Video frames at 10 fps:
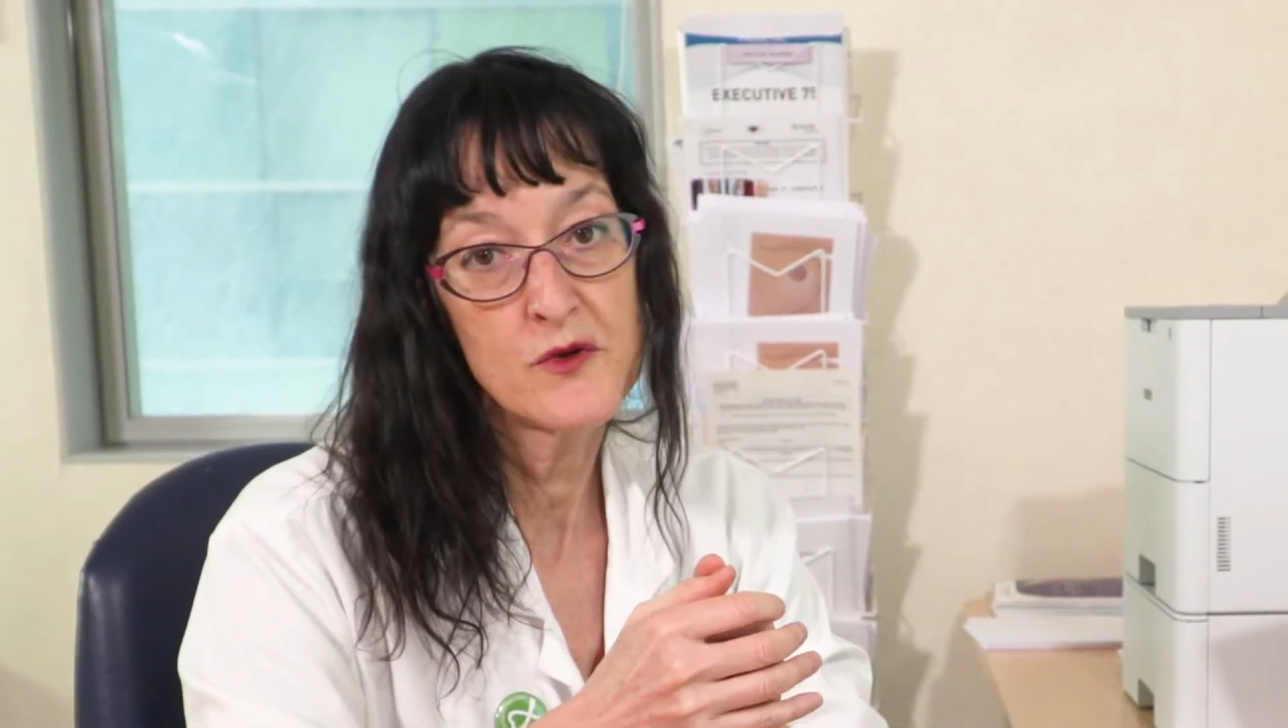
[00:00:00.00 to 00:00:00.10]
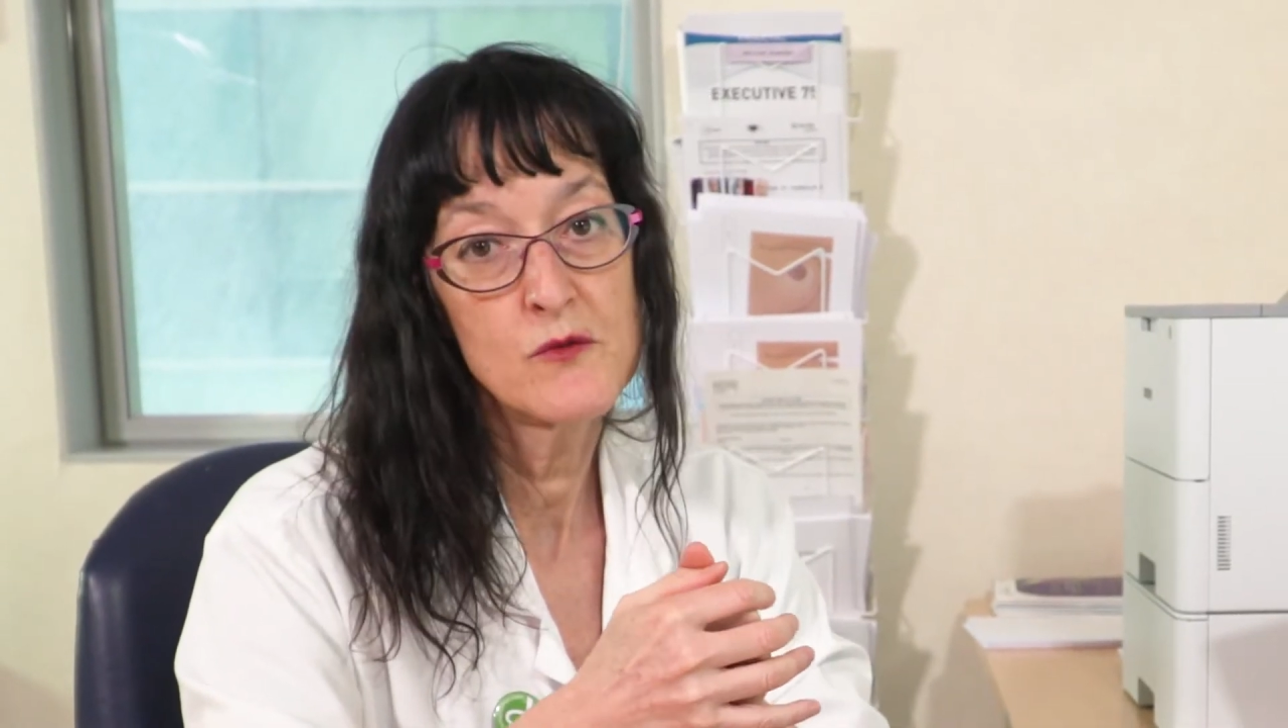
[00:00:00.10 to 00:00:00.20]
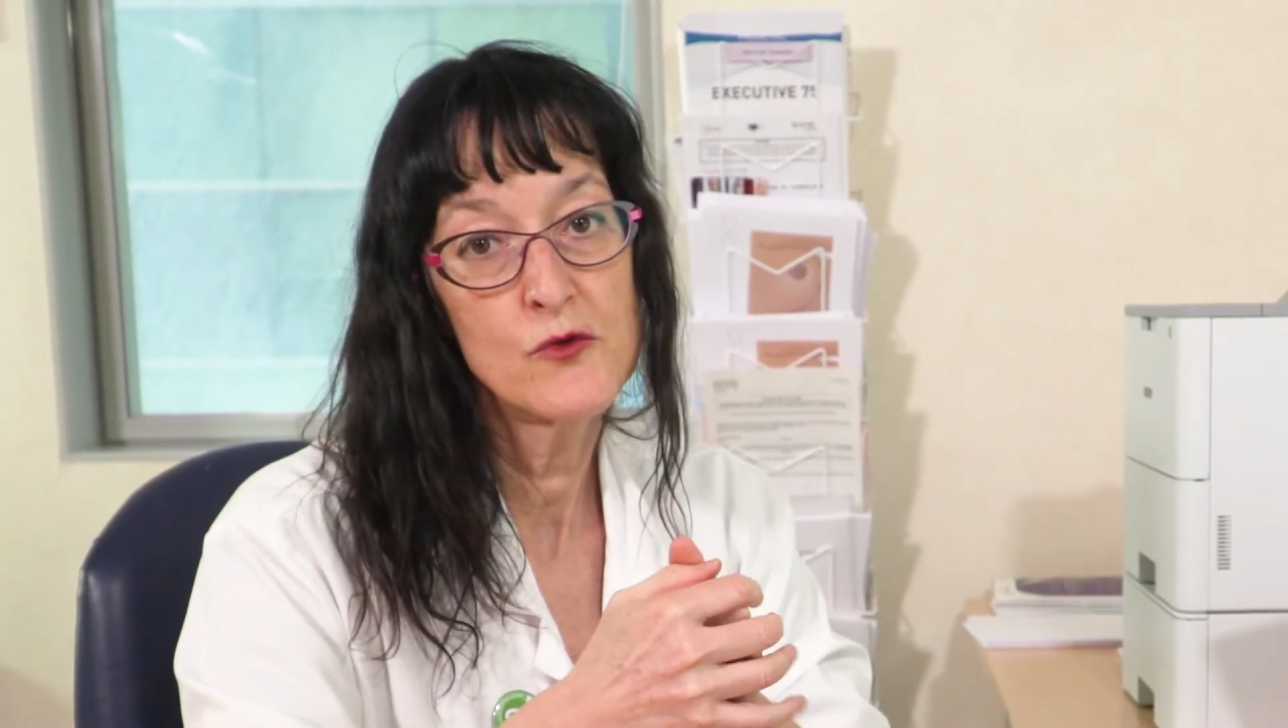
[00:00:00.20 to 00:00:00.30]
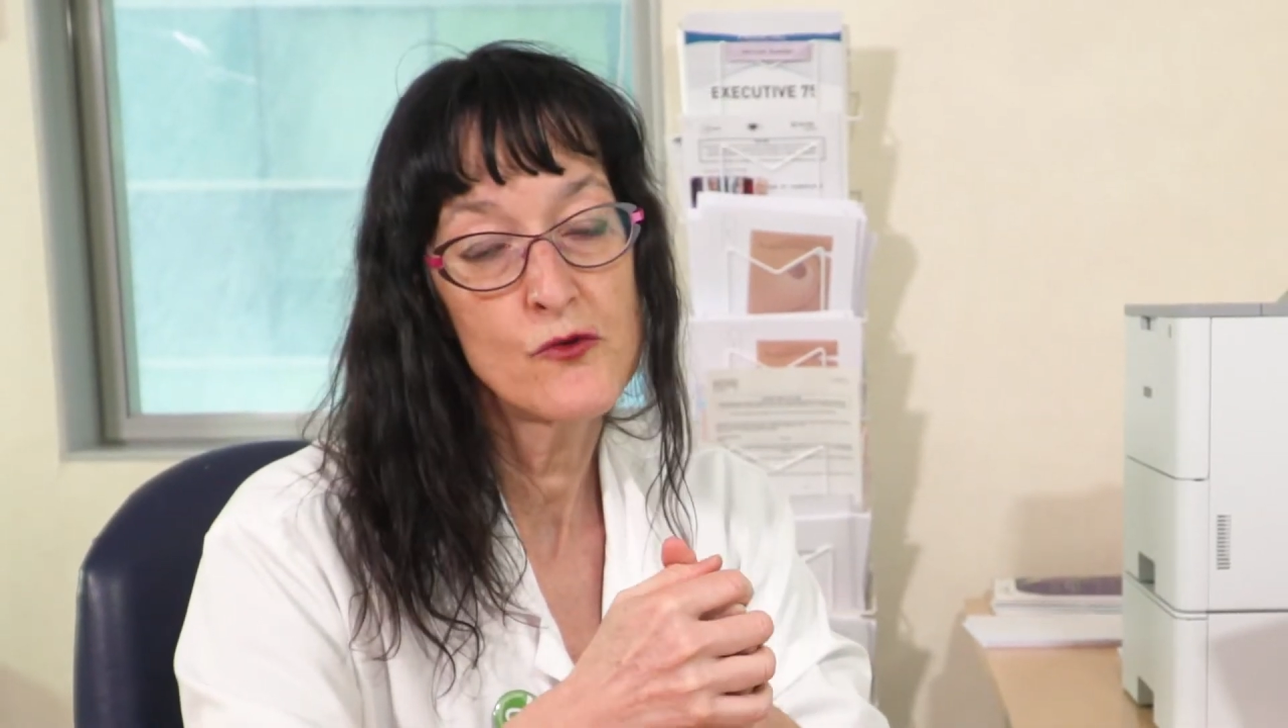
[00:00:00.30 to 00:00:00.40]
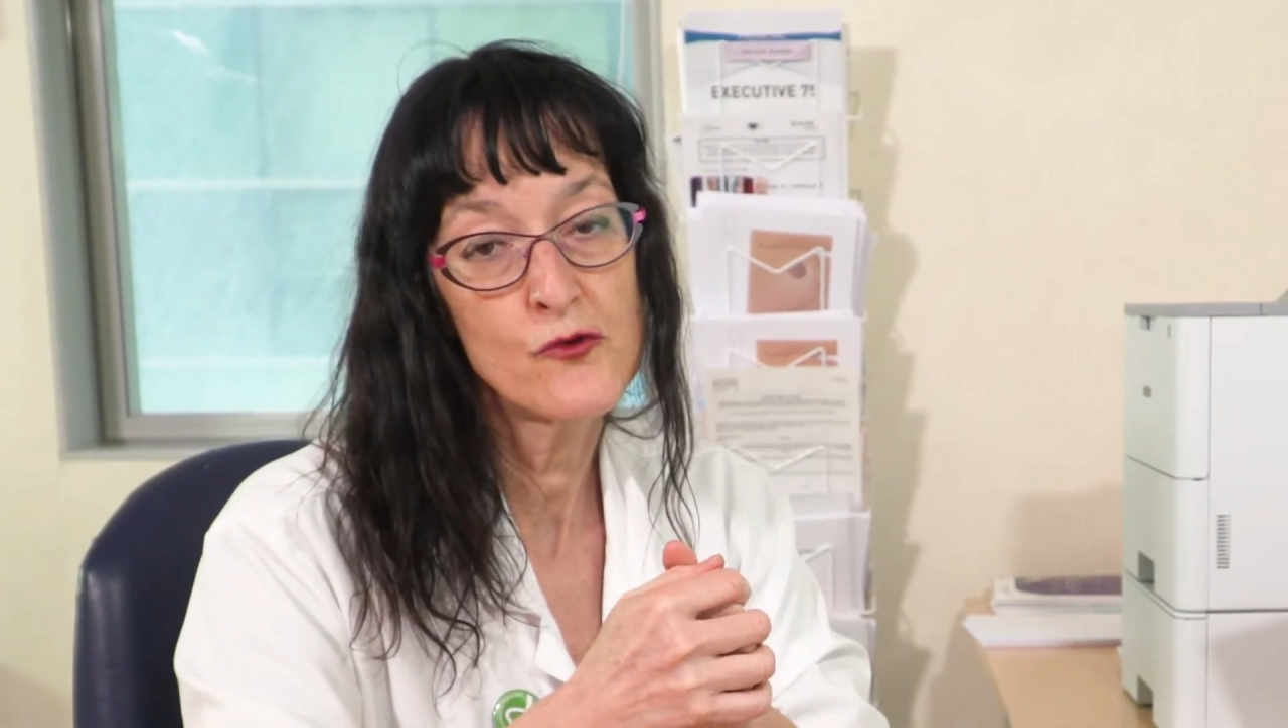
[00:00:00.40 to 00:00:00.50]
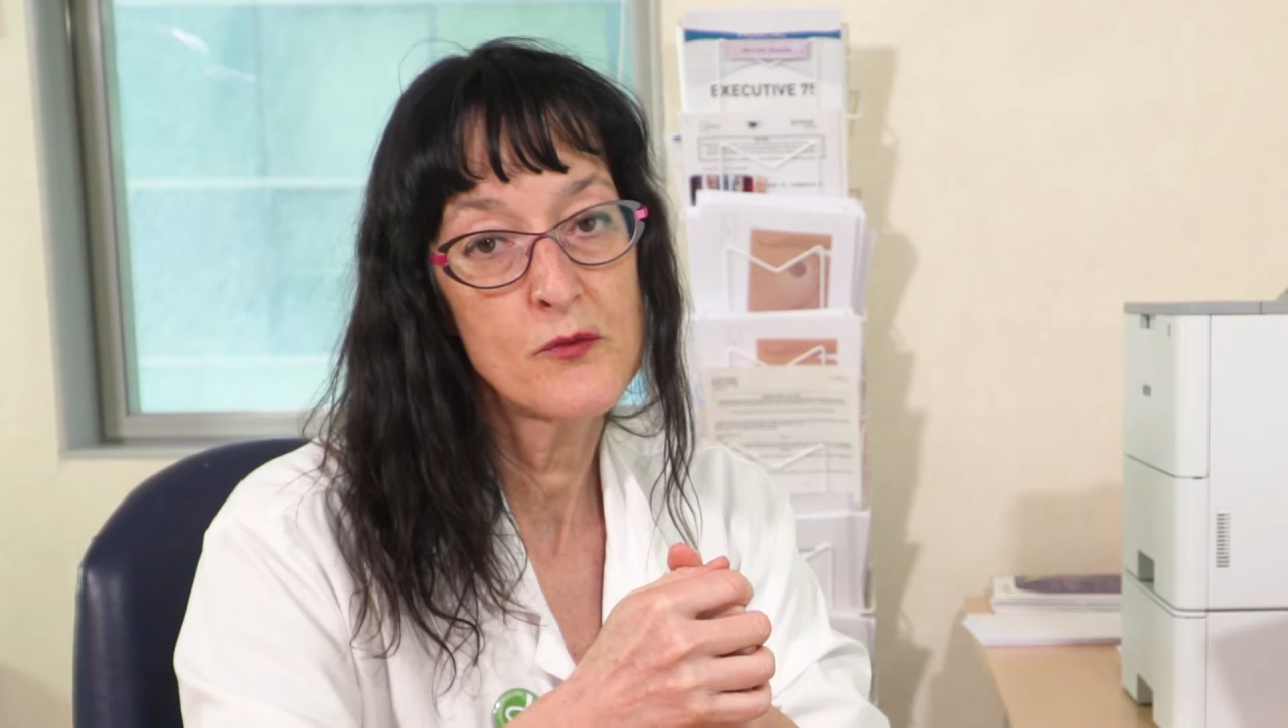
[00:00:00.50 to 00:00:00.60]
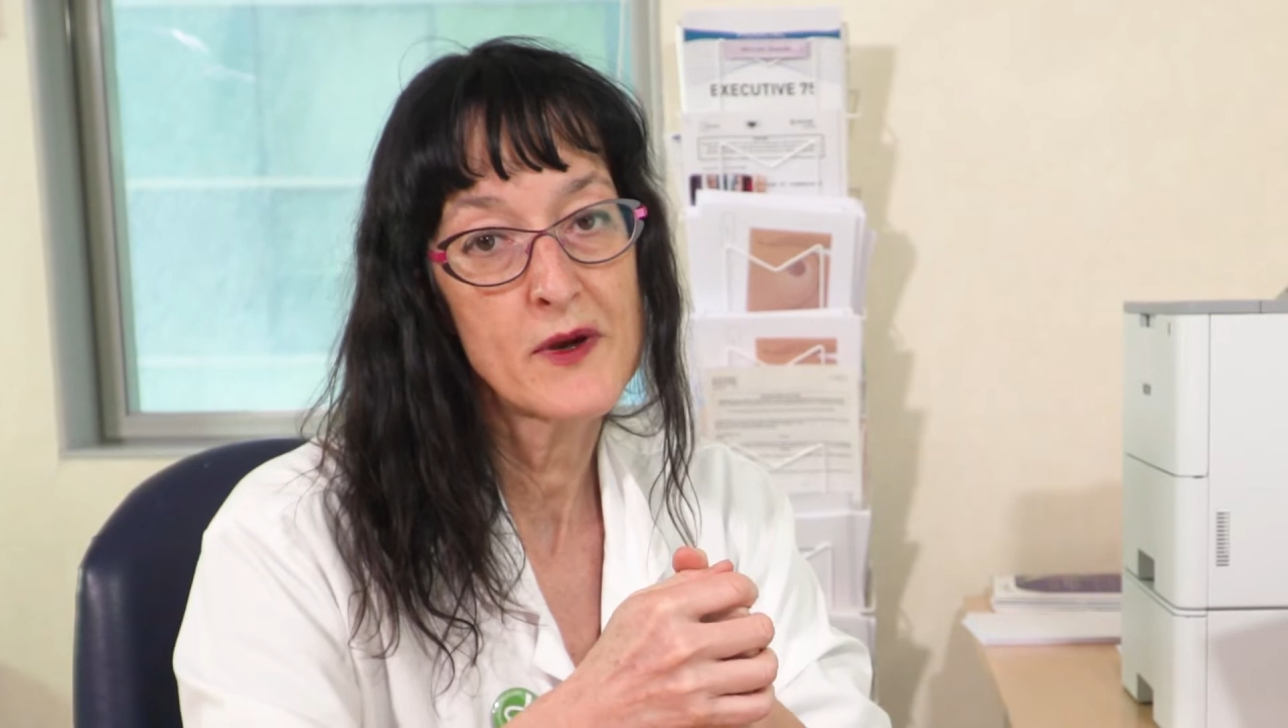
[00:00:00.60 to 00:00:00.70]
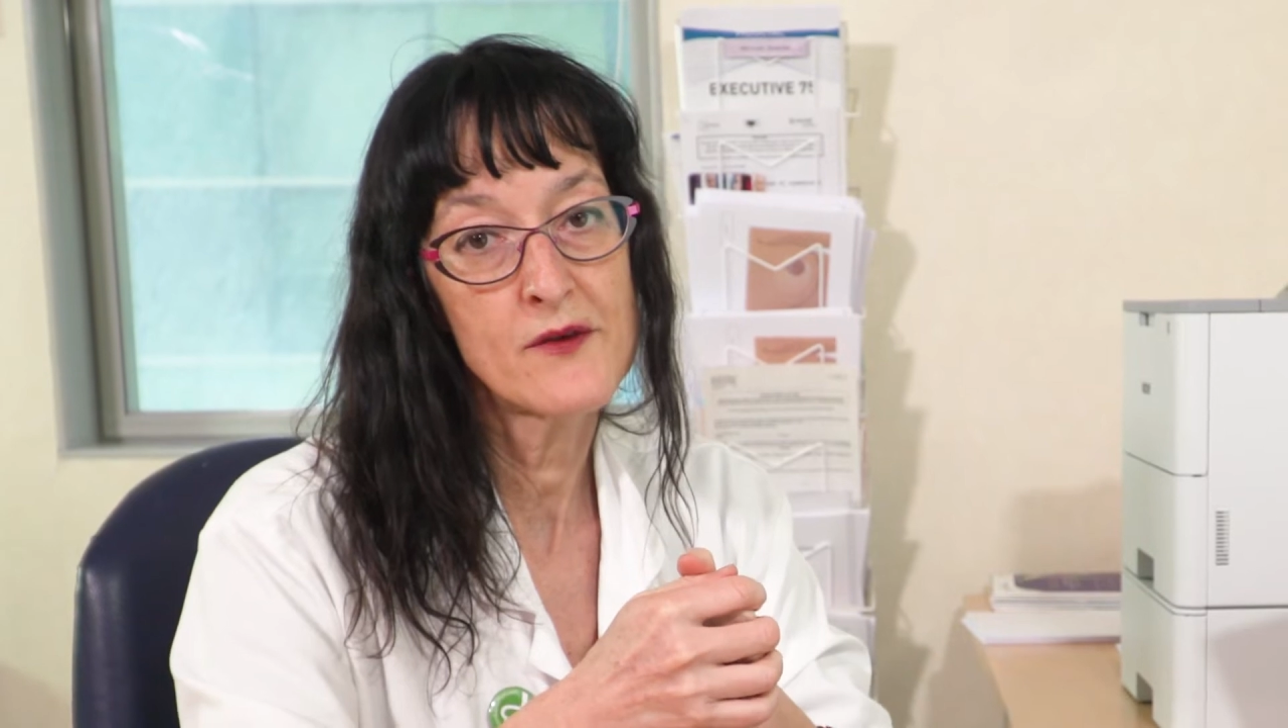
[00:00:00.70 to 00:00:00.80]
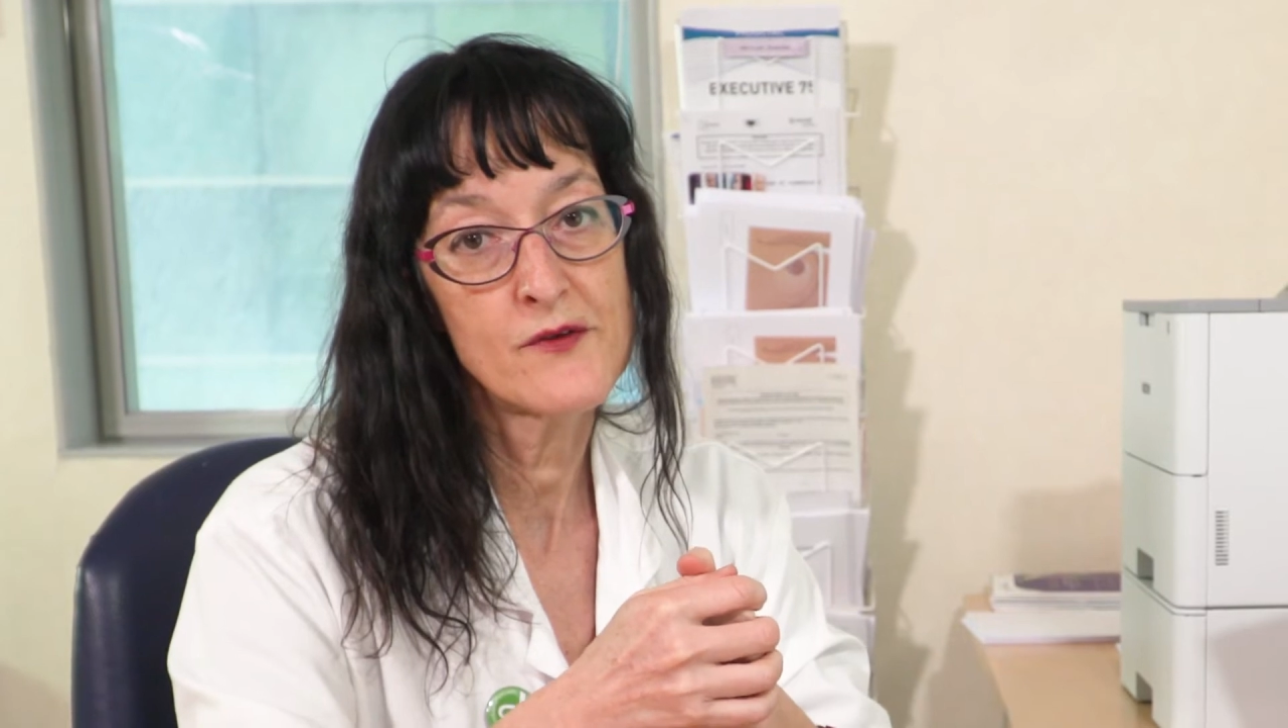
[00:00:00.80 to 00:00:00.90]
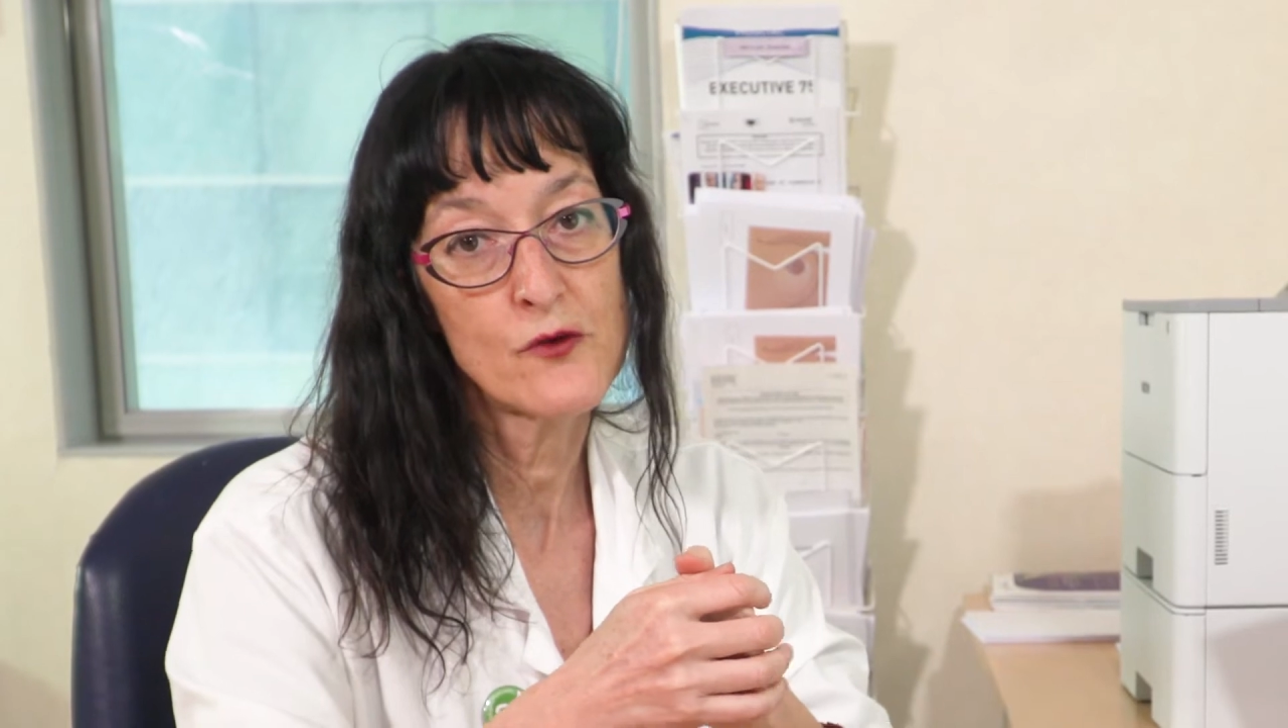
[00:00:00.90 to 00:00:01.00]

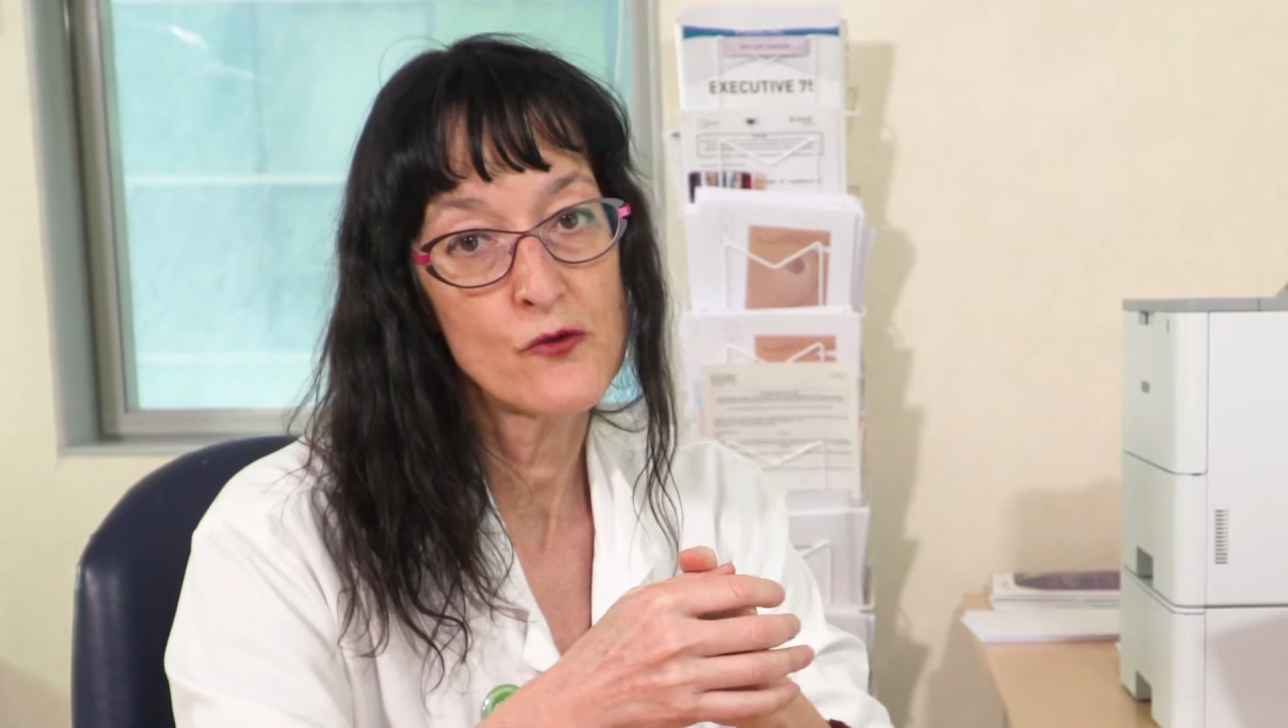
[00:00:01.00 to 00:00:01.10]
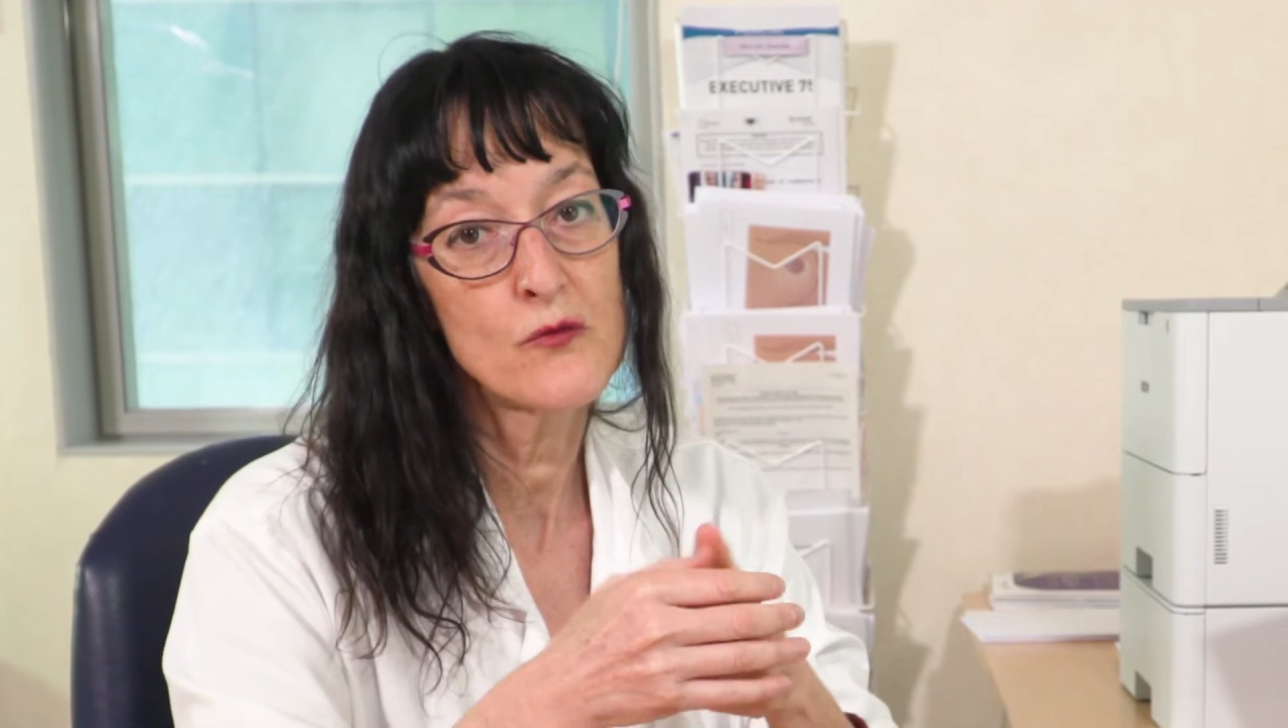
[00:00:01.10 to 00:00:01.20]
immunosuppresseurs